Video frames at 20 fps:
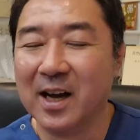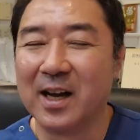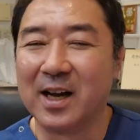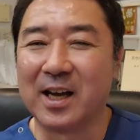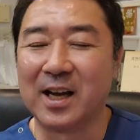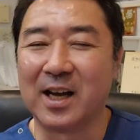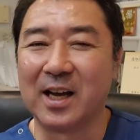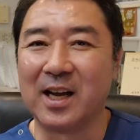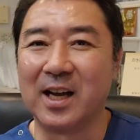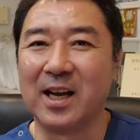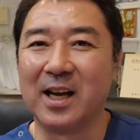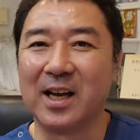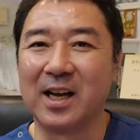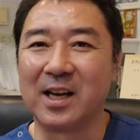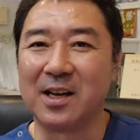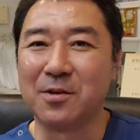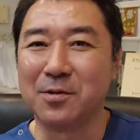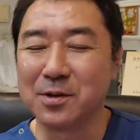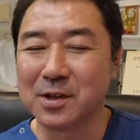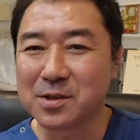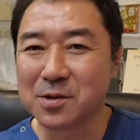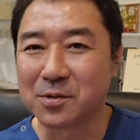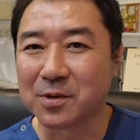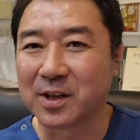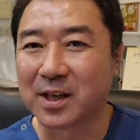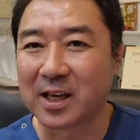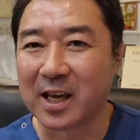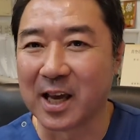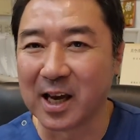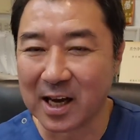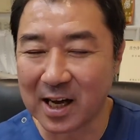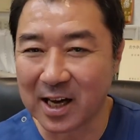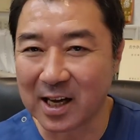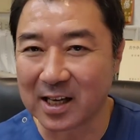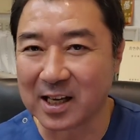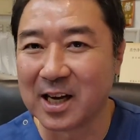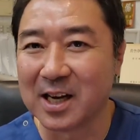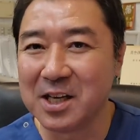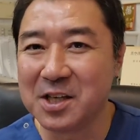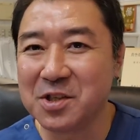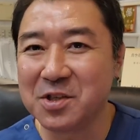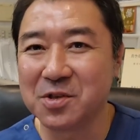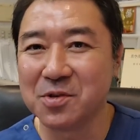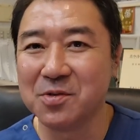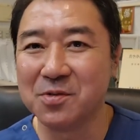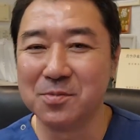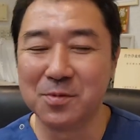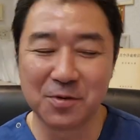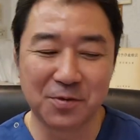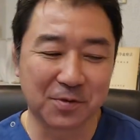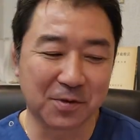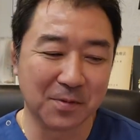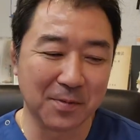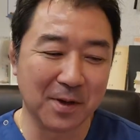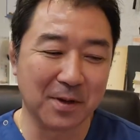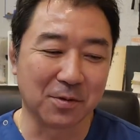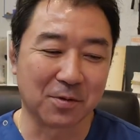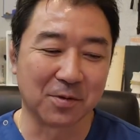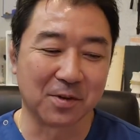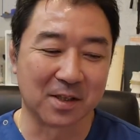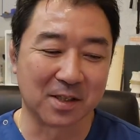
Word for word: えー、いろんなその怪我、外傷も含めるとで